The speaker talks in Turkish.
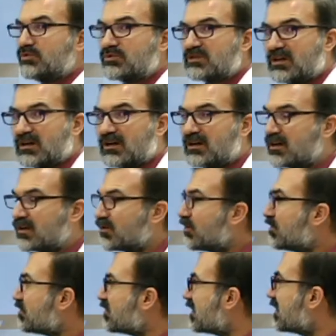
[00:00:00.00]
Burada
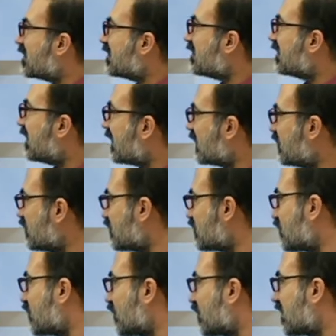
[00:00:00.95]
online
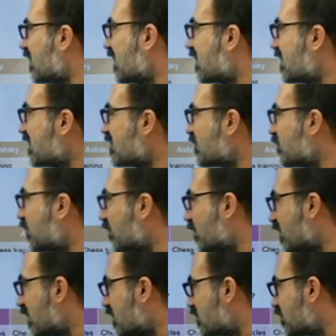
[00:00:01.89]
language yok. İkinci
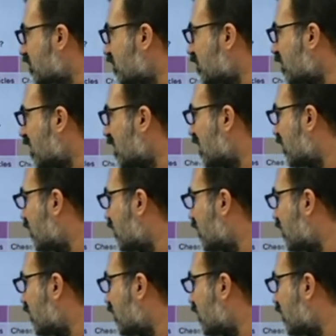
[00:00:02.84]
bölüme geçiyorum.